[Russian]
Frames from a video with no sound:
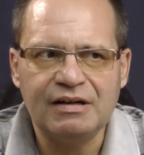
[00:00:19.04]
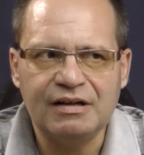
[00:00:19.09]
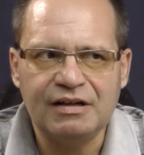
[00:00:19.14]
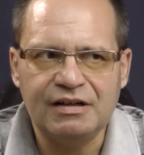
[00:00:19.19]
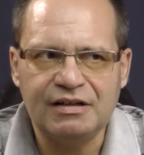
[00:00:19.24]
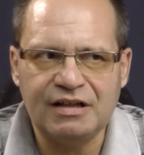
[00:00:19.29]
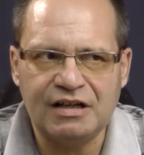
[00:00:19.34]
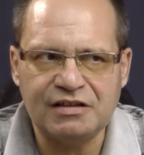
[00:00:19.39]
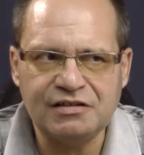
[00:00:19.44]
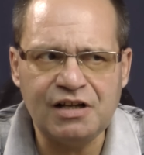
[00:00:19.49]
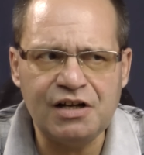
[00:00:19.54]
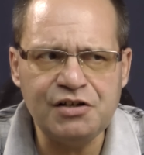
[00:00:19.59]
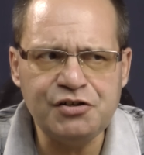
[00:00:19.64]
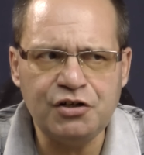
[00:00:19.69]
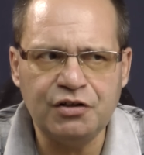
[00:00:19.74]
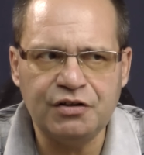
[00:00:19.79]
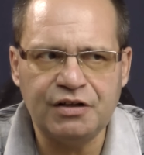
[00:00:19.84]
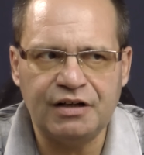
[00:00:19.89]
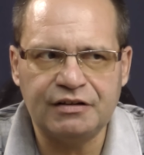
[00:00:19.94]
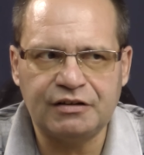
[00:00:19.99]
и
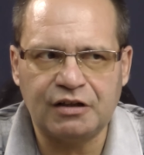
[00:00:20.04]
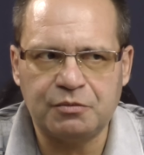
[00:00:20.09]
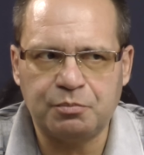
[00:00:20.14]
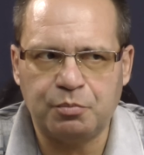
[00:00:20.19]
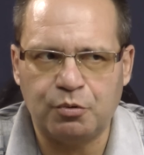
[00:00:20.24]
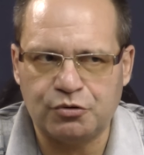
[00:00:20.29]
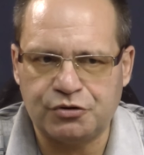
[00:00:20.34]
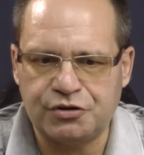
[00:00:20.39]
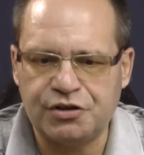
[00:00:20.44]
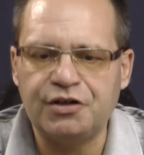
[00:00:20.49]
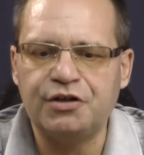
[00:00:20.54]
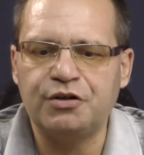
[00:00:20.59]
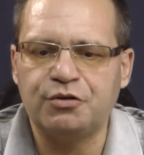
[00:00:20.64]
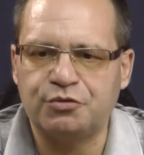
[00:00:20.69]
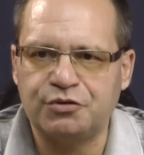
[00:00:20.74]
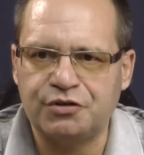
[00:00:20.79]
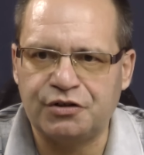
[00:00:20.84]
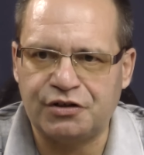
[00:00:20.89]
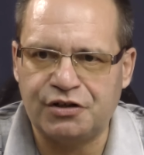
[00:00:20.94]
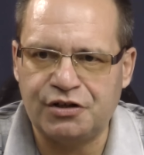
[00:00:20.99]
назначил на этот пост Никиту
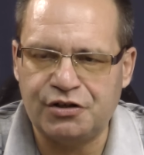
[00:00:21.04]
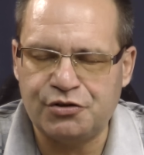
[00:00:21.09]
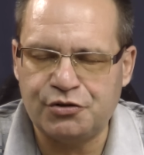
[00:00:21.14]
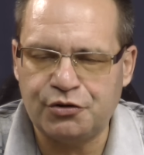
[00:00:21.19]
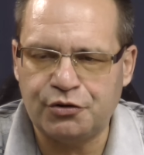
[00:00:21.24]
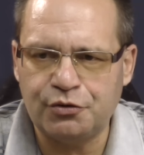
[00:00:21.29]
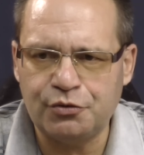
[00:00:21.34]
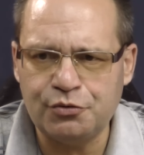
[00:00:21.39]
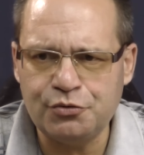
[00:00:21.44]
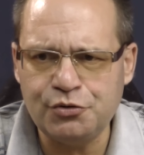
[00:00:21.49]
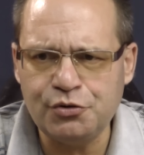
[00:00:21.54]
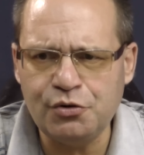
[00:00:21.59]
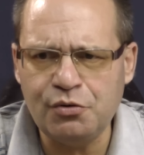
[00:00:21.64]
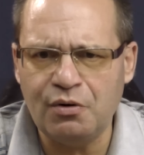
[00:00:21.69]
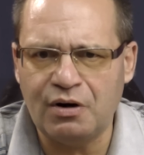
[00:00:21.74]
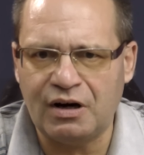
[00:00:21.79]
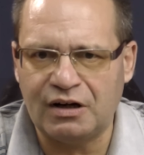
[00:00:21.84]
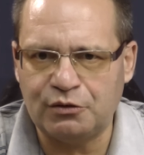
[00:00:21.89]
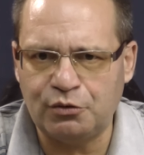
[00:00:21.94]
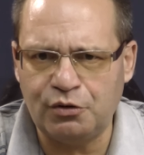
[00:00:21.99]
Сергеевича
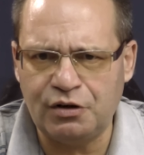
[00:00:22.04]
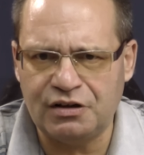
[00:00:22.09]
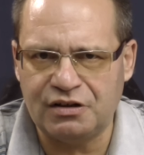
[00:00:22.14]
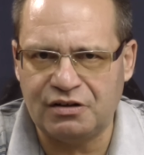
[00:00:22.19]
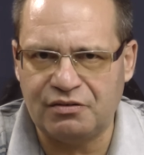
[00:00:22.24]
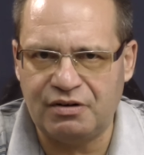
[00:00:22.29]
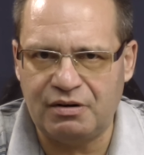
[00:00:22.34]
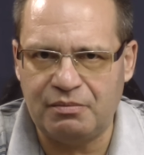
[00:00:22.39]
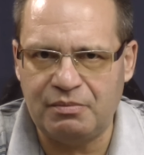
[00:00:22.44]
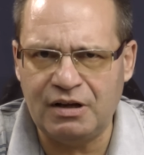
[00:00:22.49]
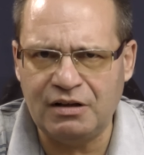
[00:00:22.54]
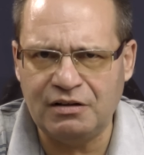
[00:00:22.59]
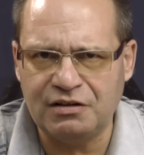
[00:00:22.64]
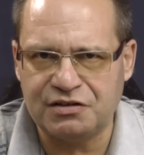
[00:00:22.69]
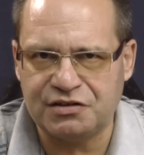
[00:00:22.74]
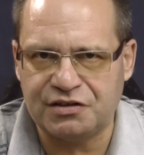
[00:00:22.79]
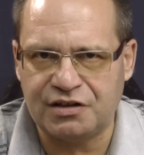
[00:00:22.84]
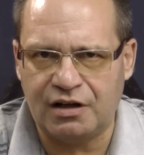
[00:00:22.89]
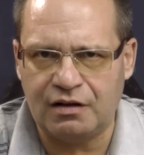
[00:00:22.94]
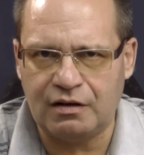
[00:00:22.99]
Хрущева, который одновременно
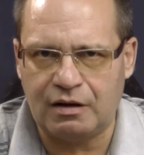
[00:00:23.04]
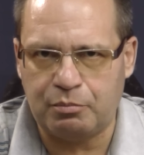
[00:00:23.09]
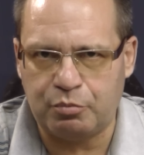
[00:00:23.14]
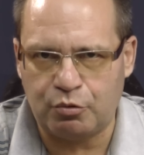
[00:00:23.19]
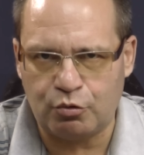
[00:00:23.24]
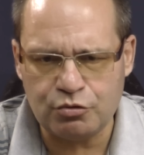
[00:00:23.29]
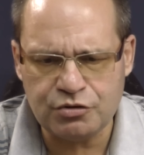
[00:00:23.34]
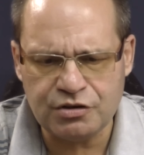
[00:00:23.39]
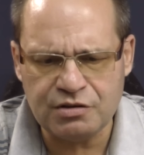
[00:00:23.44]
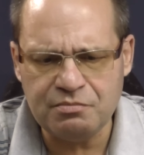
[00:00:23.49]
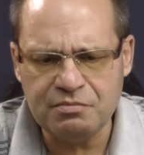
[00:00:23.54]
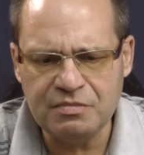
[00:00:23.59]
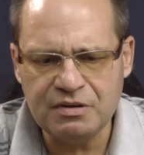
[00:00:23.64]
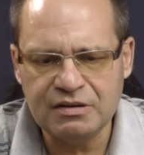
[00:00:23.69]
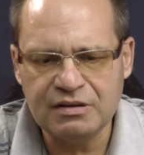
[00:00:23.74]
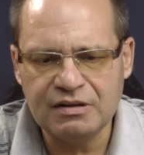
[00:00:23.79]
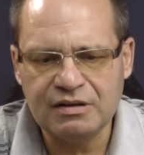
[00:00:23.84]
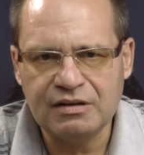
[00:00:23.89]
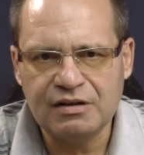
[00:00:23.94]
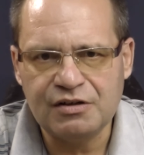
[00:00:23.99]
стал опросом
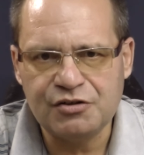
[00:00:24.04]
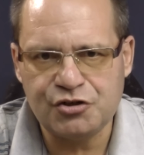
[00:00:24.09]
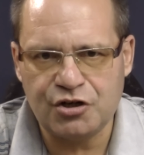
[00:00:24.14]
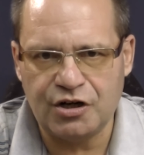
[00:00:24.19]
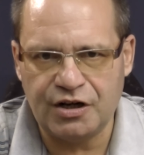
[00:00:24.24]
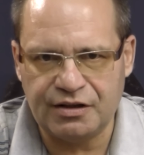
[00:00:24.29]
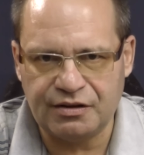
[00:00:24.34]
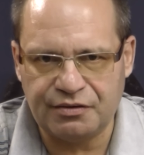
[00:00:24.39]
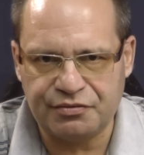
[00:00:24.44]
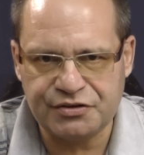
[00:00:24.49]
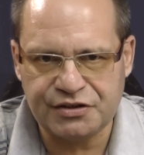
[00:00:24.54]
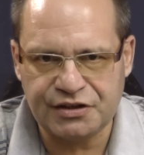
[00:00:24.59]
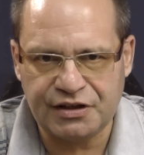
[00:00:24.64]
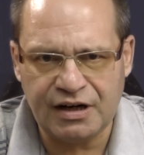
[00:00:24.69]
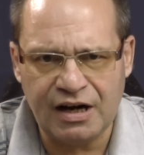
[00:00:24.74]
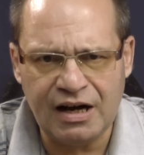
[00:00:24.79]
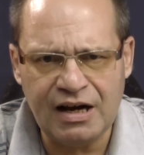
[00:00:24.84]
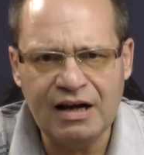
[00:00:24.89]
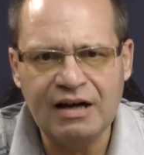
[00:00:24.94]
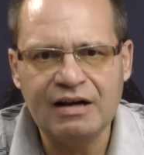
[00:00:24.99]
членов
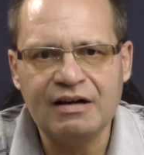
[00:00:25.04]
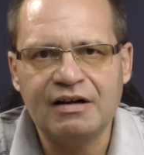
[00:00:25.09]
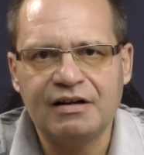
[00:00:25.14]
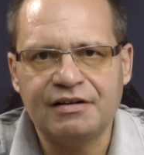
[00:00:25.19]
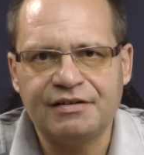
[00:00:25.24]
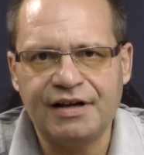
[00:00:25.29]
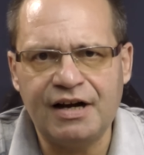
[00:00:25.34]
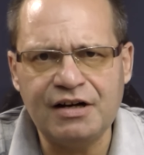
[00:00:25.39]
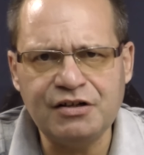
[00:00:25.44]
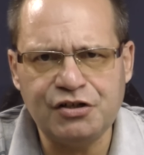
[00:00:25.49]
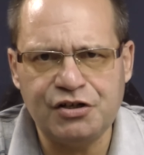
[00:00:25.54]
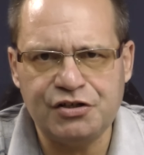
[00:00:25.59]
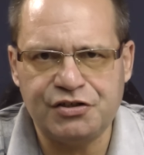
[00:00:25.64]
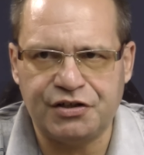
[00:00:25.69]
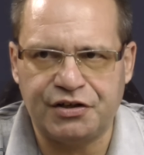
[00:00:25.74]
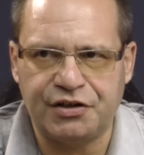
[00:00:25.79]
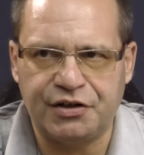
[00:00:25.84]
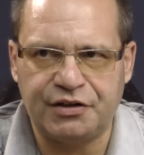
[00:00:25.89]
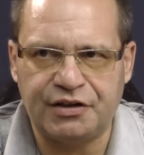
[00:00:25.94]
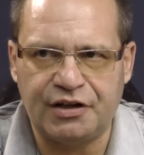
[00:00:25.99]
ЦК, также и
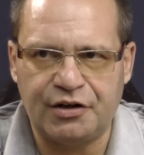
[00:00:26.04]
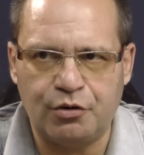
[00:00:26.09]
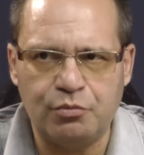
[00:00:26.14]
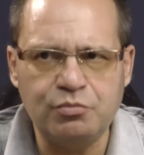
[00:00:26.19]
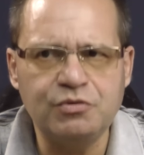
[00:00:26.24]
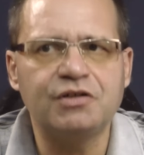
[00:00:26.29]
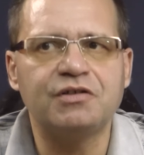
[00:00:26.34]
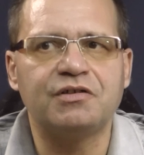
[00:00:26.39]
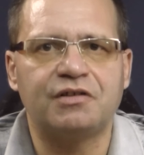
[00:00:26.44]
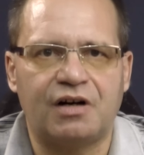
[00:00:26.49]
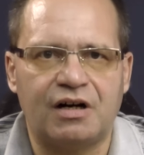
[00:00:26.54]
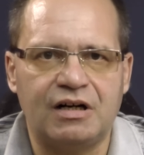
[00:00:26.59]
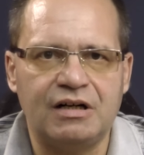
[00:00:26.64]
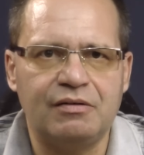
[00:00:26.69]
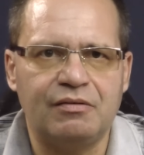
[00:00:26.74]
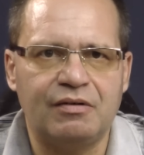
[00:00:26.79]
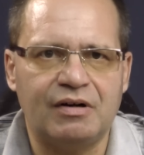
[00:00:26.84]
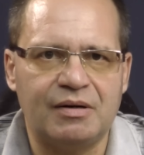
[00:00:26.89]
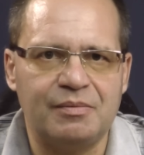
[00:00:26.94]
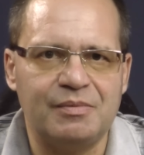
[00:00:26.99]
секретарем
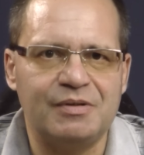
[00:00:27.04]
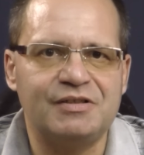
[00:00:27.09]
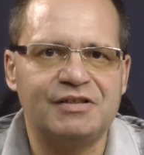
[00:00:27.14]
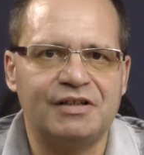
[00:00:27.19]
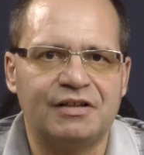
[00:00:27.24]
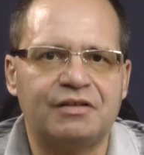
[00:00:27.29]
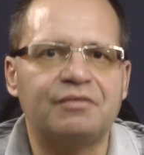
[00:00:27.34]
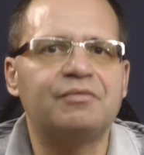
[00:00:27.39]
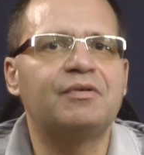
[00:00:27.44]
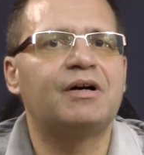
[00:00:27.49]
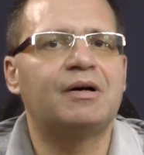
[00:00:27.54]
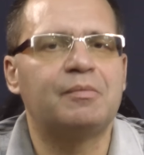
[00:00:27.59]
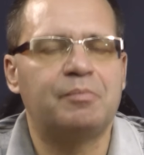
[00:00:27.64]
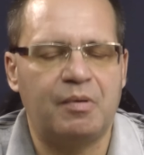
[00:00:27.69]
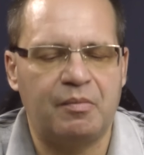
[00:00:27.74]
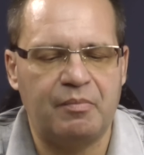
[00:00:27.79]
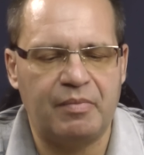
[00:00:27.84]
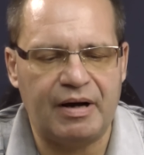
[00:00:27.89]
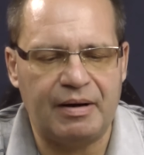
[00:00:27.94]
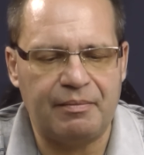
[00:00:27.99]
Центрального комитета
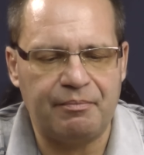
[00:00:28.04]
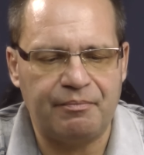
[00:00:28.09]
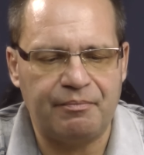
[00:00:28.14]
ВКПБ.